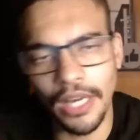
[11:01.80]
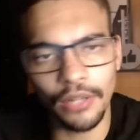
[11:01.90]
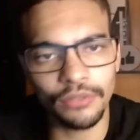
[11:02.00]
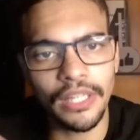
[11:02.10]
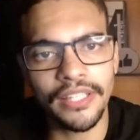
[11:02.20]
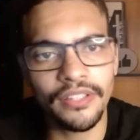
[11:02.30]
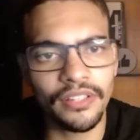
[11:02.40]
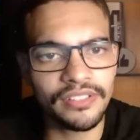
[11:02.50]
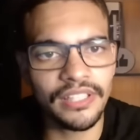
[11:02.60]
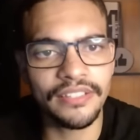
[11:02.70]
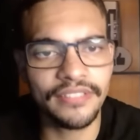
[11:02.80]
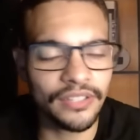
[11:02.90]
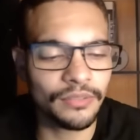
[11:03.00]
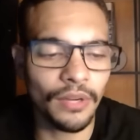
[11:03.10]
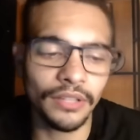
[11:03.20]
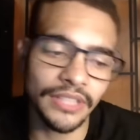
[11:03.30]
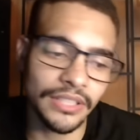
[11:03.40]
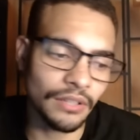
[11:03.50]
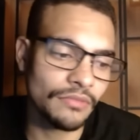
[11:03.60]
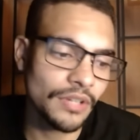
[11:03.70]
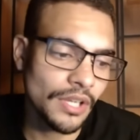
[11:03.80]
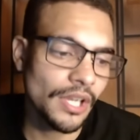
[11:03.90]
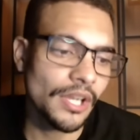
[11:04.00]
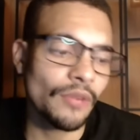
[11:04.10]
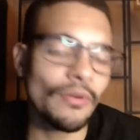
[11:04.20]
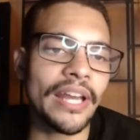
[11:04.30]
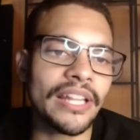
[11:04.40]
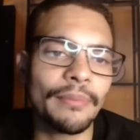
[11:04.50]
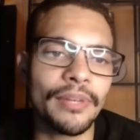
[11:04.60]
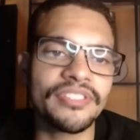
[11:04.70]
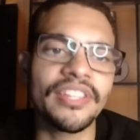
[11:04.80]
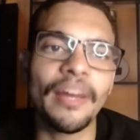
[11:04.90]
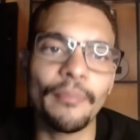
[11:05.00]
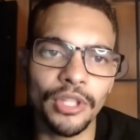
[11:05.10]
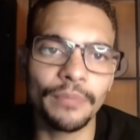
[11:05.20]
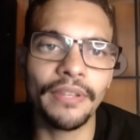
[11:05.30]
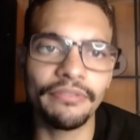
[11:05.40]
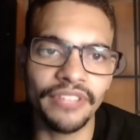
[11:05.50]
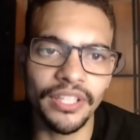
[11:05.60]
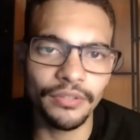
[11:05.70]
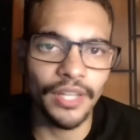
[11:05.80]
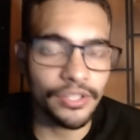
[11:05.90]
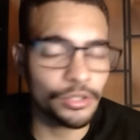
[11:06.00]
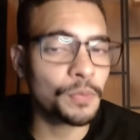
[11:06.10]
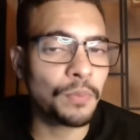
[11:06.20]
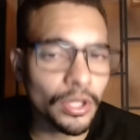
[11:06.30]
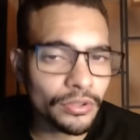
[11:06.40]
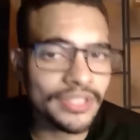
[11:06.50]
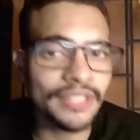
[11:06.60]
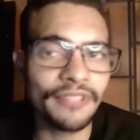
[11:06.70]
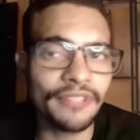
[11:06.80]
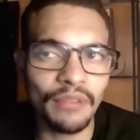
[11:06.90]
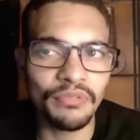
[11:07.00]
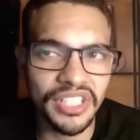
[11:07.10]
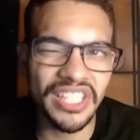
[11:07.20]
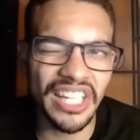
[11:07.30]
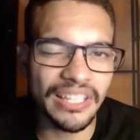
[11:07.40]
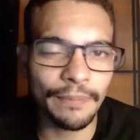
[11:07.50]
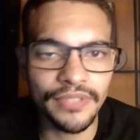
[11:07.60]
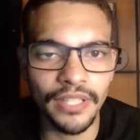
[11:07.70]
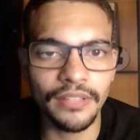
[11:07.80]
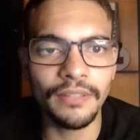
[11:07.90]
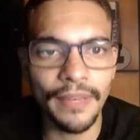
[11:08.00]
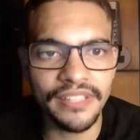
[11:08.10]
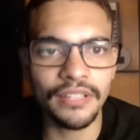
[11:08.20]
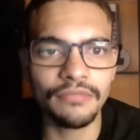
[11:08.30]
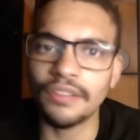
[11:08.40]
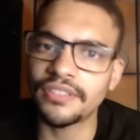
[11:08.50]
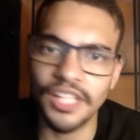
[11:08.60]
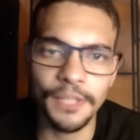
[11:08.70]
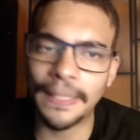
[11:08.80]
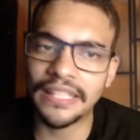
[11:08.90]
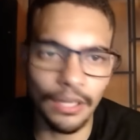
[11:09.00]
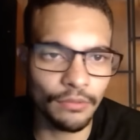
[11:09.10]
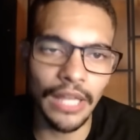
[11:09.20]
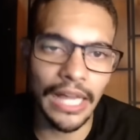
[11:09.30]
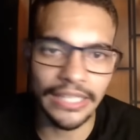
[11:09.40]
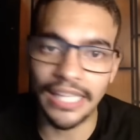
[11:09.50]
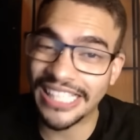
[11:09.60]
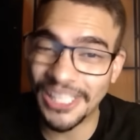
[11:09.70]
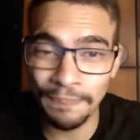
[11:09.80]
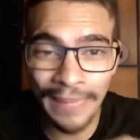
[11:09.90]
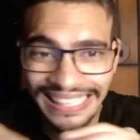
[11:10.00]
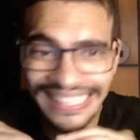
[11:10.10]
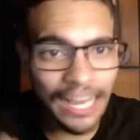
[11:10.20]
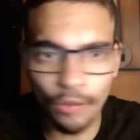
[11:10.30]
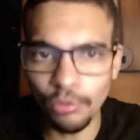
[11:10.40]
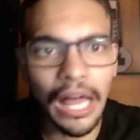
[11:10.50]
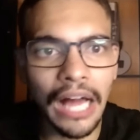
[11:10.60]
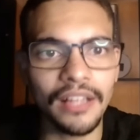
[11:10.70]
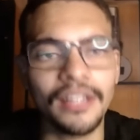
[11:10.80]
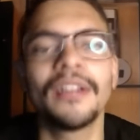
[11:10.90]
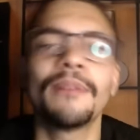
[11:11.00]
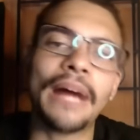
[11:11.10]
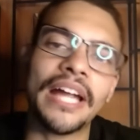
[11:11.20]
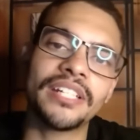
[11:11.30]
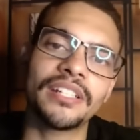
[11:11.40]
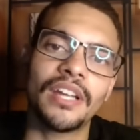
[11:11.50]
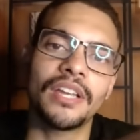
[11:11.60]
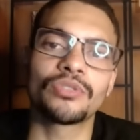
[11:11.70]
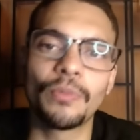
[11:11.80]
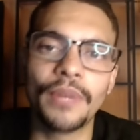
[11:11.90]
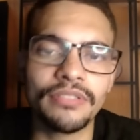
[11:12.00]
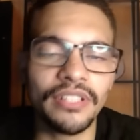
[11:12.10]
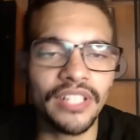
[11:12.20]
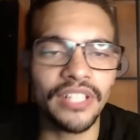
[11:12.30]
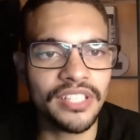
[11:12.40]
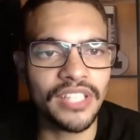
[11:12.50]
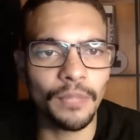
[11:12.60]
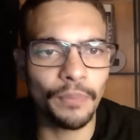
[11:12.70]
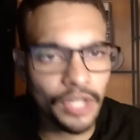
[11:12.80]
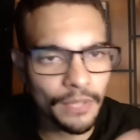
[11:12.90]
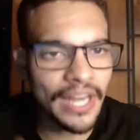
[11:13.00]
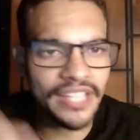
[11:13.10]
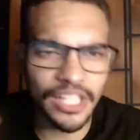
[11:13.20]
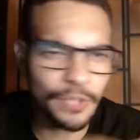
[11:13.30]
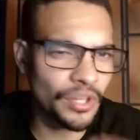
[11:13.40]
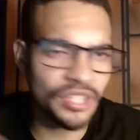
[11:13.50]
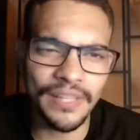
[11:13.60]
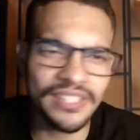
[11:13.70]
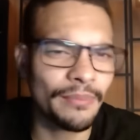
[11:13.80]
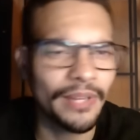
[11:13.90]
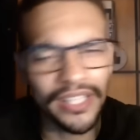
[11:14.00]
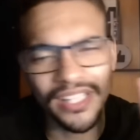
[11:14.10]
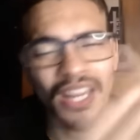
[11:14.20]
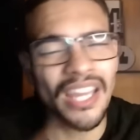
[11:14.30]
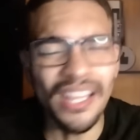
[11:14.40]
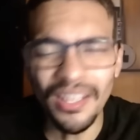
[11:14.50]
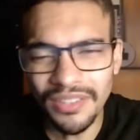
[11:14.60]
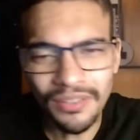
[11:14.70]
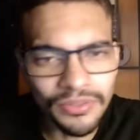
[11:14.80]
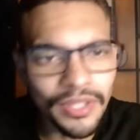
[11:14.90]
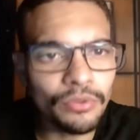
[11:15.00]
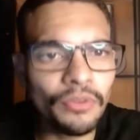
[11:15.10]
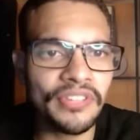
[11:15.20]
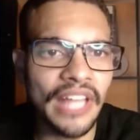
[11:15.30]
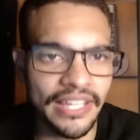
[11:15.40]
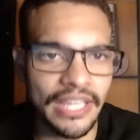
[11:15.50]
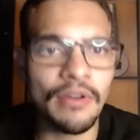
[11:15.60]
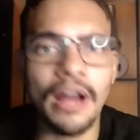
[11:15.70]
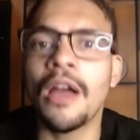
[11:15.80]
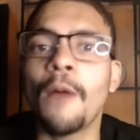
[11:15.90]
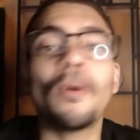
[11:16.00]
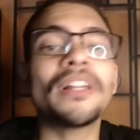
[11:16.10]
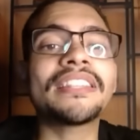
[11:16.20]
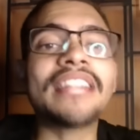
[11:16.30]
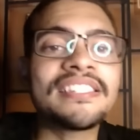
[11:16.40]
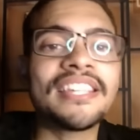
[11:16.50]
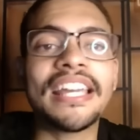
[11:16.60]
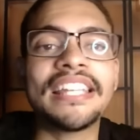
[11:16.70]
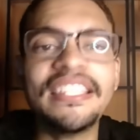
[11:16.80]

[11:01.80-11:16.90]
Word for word: garoto ali que oscila de certo modo, né? Então, 40 milhões seria muito bem-vindo. Se o esporte conseguir ficar com uns 30% de percentual, seria espetacular, tá? Espetacular. Mas sobre isso a gente se estende um pouco mais nas próximas semanas. Eu não tenho dúvida nenhuma. Pode até ser que ele nem